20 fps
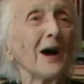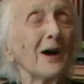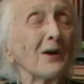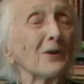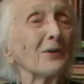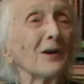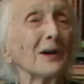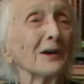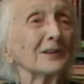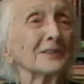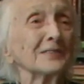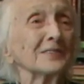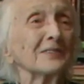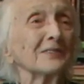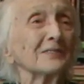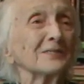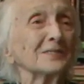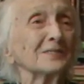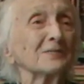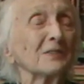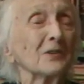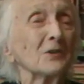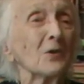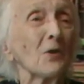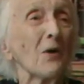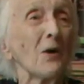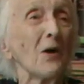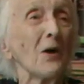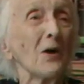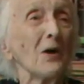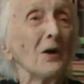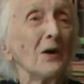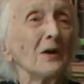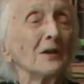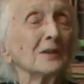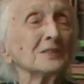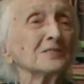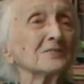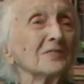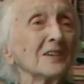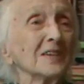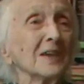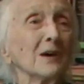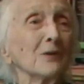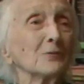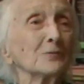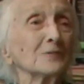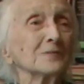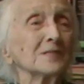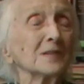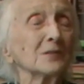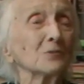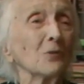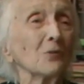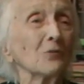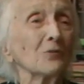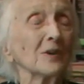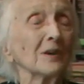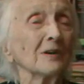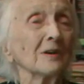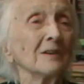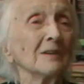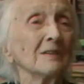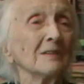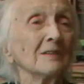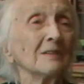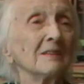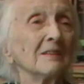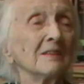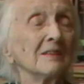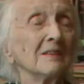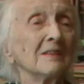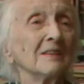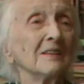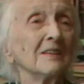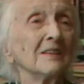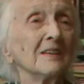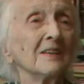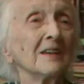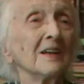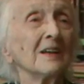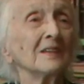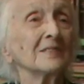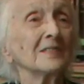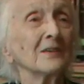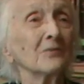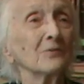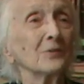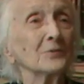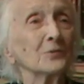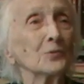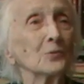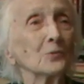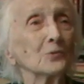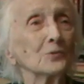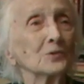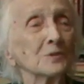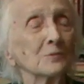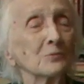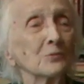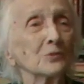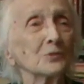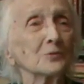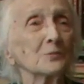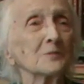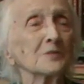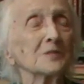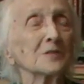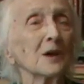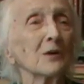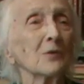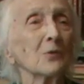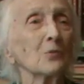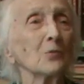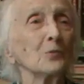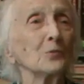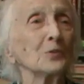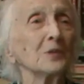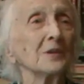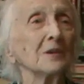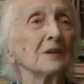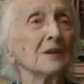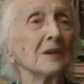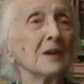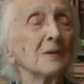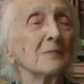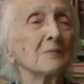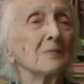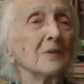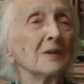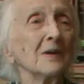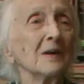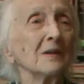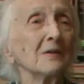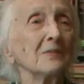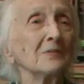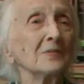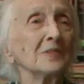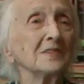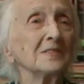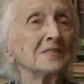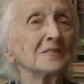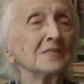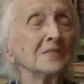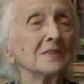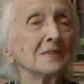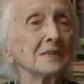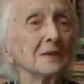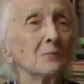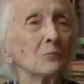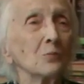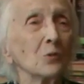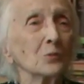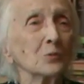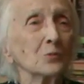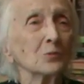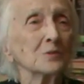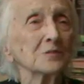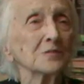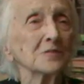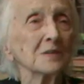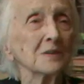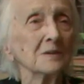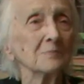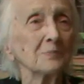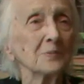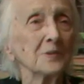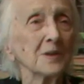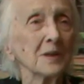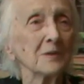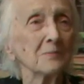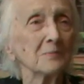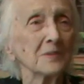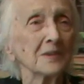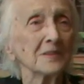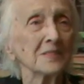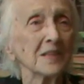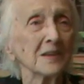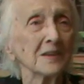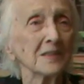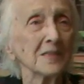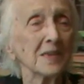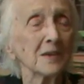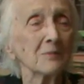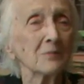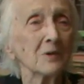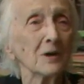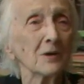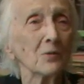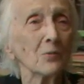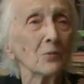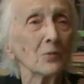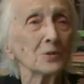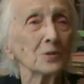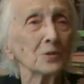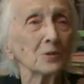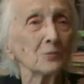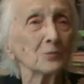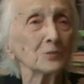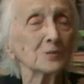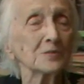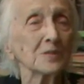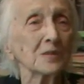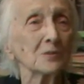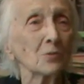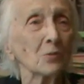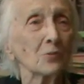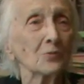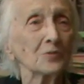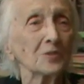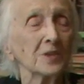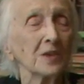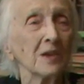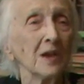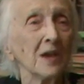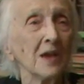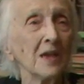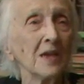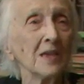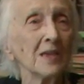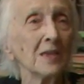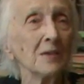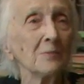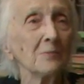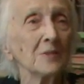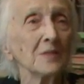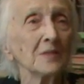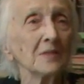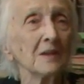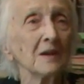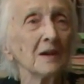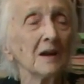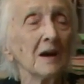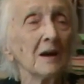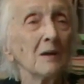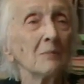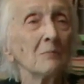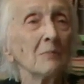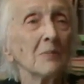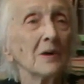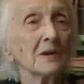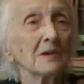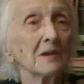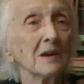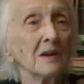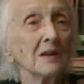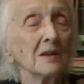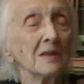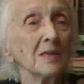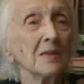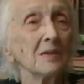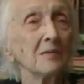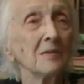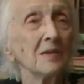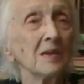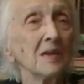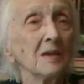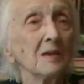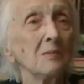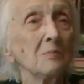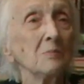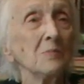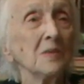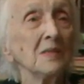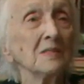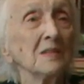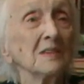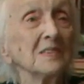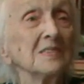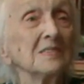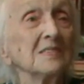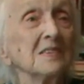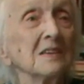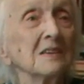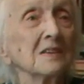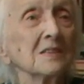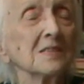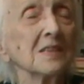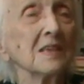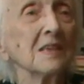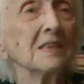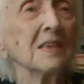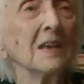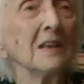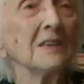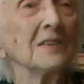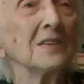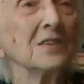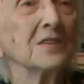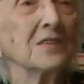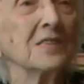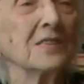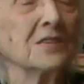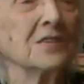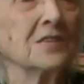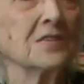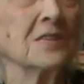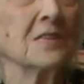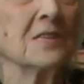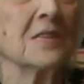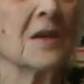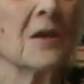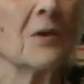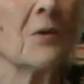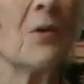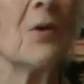У каждого свое, своя установка. Так вот нужно, может быть, какую-то вести работу за преобладанием какой-то установки именно моральной милосердия. Я лично считаю,